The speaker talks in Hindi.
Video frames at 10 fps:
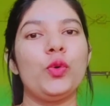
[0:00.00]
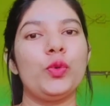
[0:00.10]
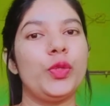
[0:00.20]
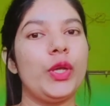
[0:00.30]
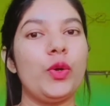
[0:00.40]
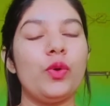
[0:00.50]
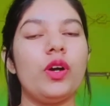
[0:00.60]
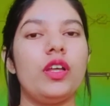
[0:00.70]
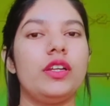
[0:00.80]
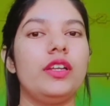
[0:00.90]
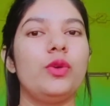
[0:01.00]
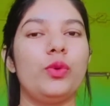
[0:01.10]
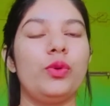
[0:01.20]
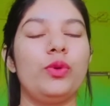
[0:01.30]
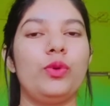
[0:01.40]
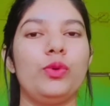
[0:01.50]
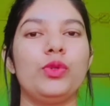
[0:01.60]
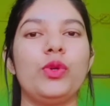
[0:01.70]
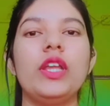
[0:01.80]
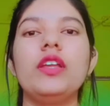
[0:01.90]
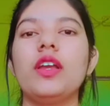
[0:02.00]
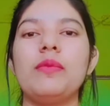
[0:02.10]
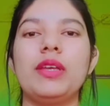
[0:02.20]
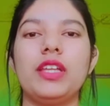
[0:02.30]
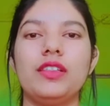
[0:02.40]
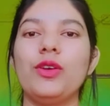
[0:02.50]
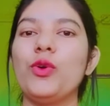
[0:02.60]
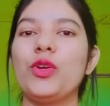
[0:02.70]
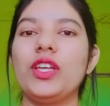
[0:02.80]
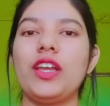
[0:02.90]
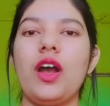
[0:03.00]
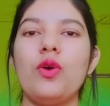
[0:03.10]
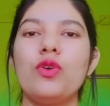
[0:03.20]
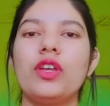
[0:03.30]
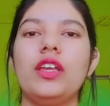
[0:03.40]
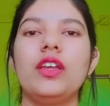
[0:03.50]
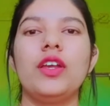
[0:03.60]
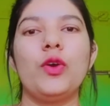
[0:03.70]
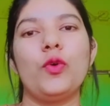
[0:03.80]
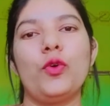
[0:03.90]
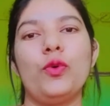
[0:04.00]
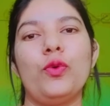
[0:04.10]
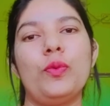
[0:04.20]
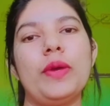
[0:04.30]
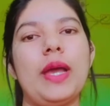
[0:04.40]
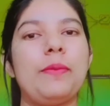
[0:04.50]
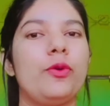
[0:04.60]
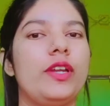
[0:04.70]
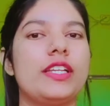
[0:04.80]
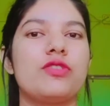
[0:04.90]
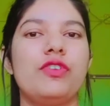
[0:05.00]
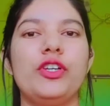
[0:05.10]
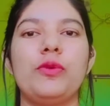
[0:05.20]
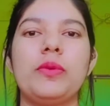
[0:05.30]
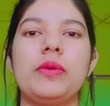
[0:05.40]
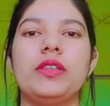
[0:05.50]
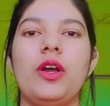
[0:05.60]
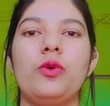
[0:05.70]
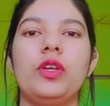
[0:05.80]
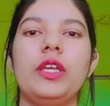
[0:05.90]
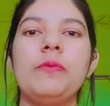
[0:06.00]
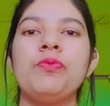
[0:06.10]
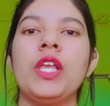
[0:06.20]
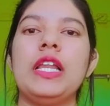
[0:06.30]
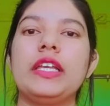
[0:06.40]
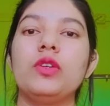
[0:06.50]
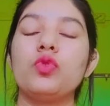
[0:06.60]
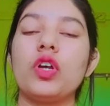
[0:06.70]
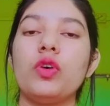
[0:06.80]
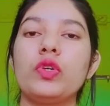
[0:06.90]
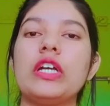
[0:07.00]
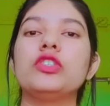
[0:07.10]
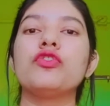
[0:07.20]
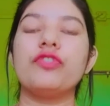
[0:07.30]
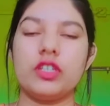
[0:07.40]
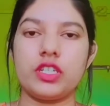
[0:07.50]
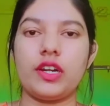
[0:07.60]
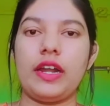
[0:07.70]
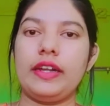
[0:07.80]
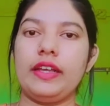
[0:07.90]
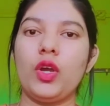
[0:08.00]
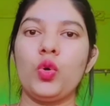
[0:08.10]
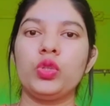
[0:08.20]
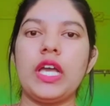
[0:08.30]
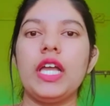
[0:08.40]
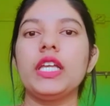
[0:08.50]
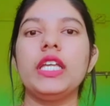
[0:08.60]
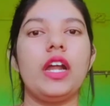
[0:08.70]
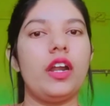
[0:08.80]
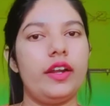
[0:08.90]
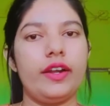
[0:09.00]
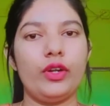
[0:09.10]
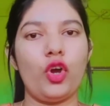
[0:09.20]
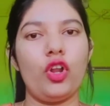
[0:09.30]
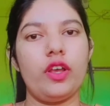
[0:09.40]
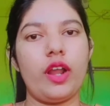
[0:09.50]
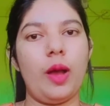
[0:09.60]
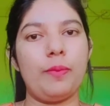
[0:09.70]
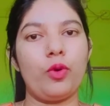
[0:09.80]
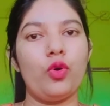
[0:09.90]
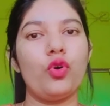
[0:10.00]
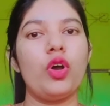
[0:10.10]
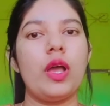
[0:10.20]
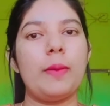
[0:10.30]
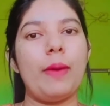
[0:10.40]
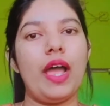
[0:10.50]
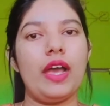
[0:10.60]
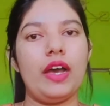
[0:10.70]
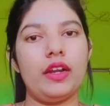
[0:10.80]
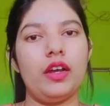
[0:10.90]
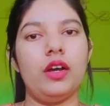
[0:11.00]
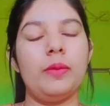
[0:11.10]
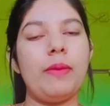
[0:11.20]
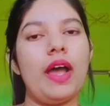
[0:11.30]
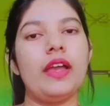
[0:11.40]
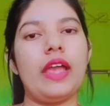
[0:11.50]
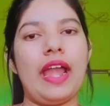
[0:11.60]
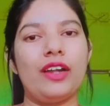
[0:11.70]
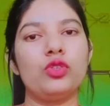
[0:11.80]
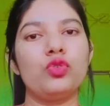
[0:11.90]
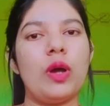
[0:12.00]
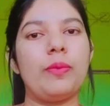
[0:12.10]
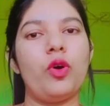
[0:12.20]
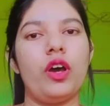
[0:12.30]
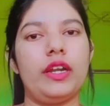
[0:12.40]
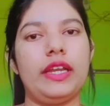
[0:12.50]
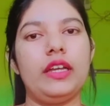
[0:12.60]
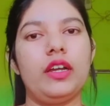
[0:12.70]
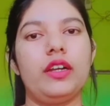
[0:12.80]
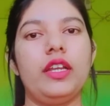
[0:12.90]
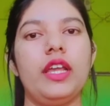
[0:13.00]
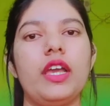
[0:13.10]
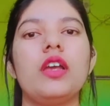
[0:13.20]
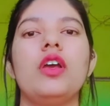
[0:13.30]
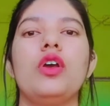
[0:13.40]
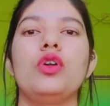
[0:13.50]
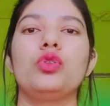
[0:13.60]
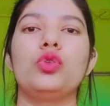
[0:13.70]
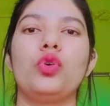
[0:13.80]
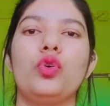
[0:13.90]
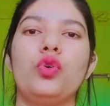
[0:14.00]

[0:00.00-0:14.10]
देखो अर्निंग हो हो तो रही है अभी कितने होगी क्या होगी वो मैं आपको नेक्स्ट वीडियो में बताऊंगी लेकिन उनका उनका जो फर्स्ट क्राइटेरिया होता है कि हंड्रेड डॉलर आपको बाय बाय एड थ्रू आपको अर्निंग करनी है तो